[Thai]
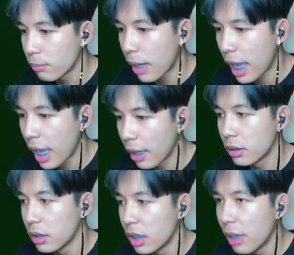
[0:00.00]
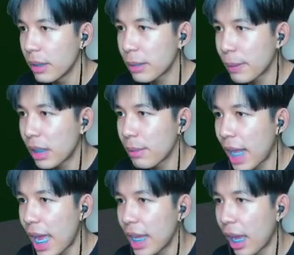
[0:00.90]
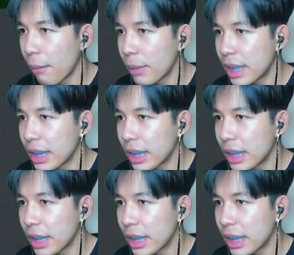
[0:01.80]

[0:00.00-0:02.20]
มาเอ้ยสไปกี้ไม่ได้อ่ะมันติดอี